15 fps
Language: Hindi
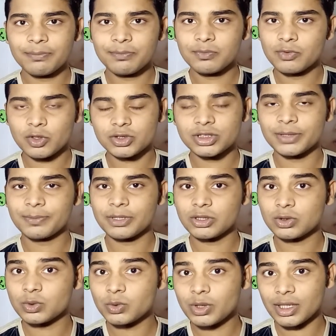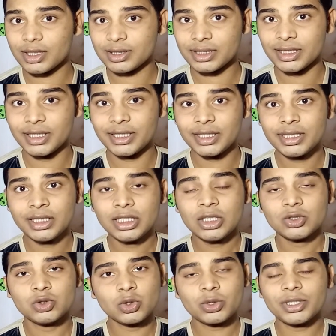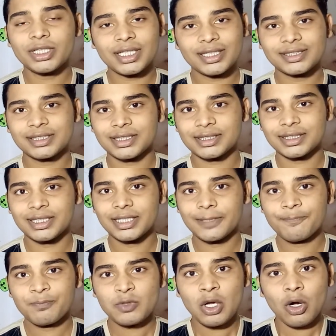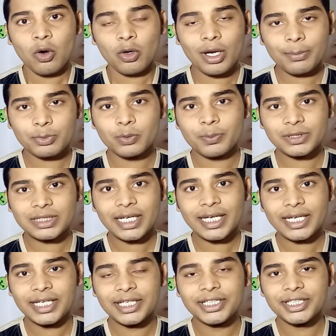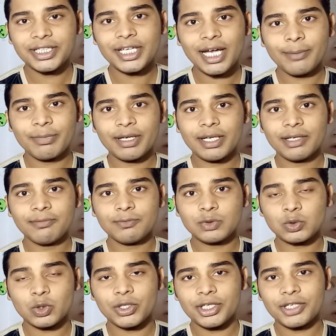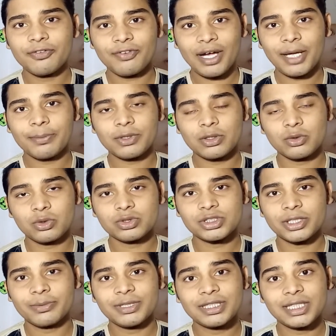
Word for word: आप व्हाट्सएप के थ्रू करते हैं जो कि कर सकते हैं और आपको पता है इंडिया में ट्वेंटी करोड़ से